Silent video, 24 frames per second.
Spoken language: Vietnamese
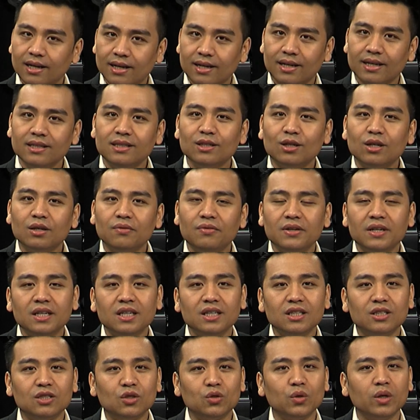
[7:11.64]
Kính thưa quý
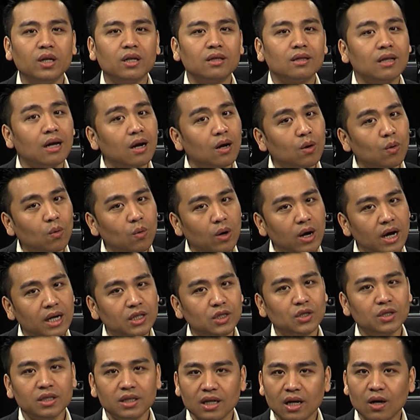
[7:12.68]
vị, chuyện tặng quà
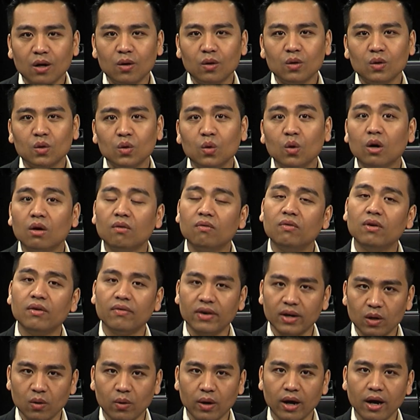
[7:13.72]
cho nhau thuộc về
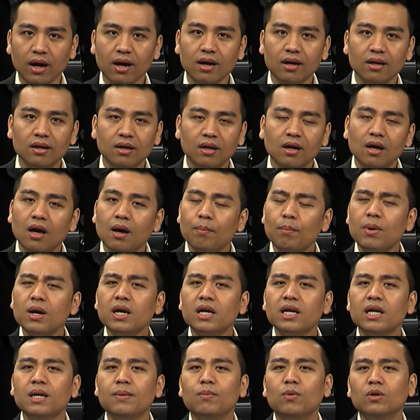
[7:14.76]
văn hóa.
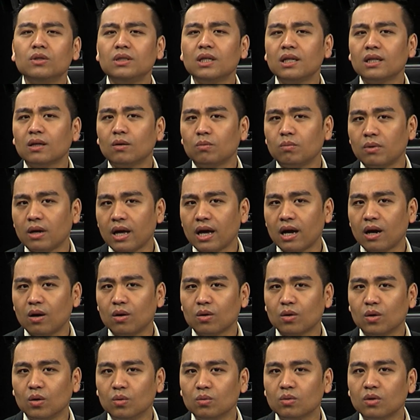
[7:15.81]
Bất kỳ một dân tộc nào
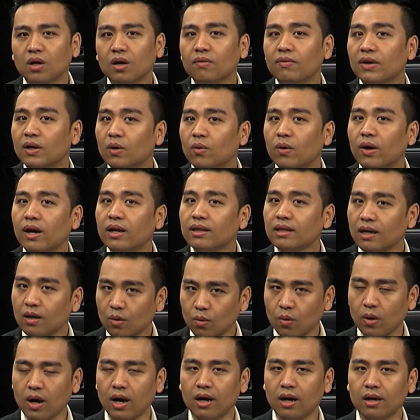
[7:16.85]
cũng có văn hóa tặng
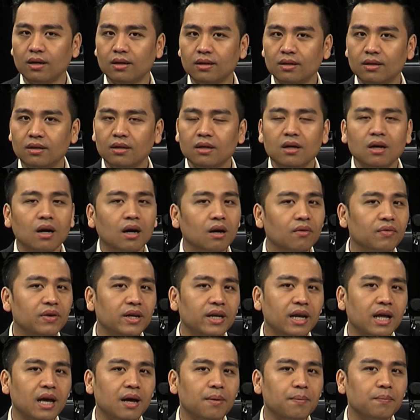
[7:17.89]
quà. Ở Việt
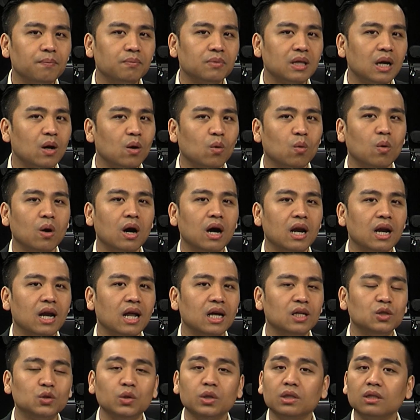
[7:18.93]
Nam, tặng quà
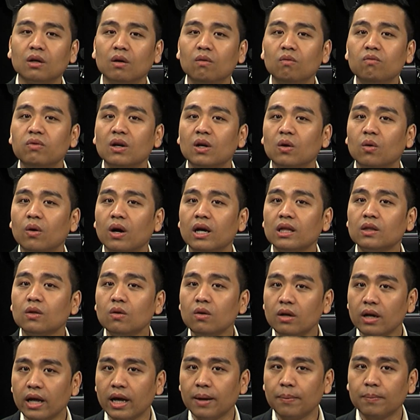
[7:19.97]
là truyền thống văn hóa
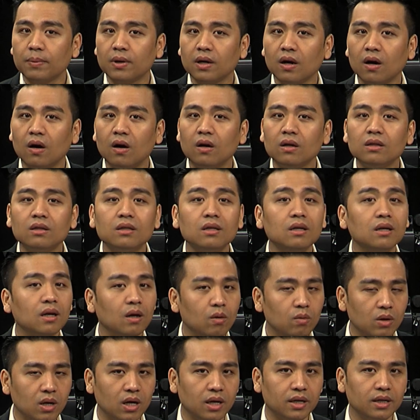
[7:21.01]
tốt đẹp có từ
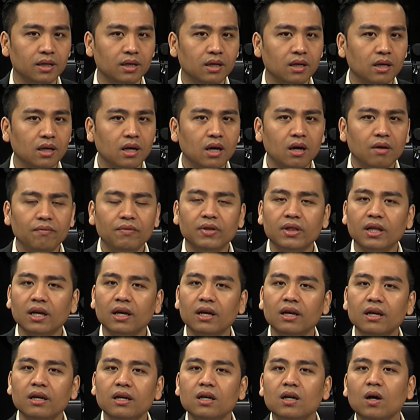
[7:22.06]
lâu đời. Vì
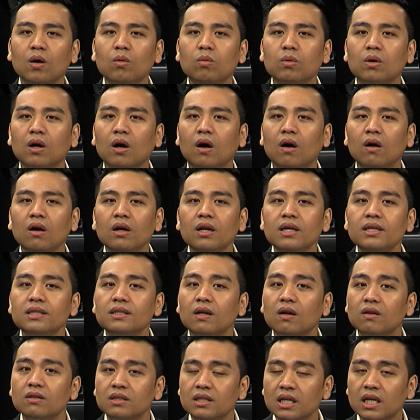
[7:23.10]
thế không có lý
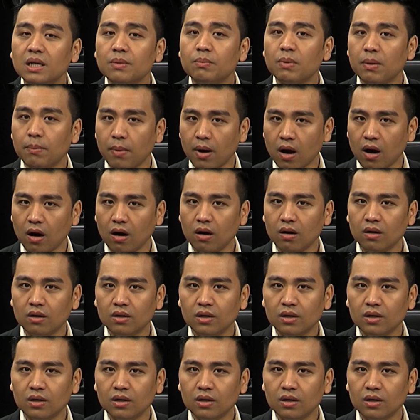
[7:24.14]
do gì mà bỏ.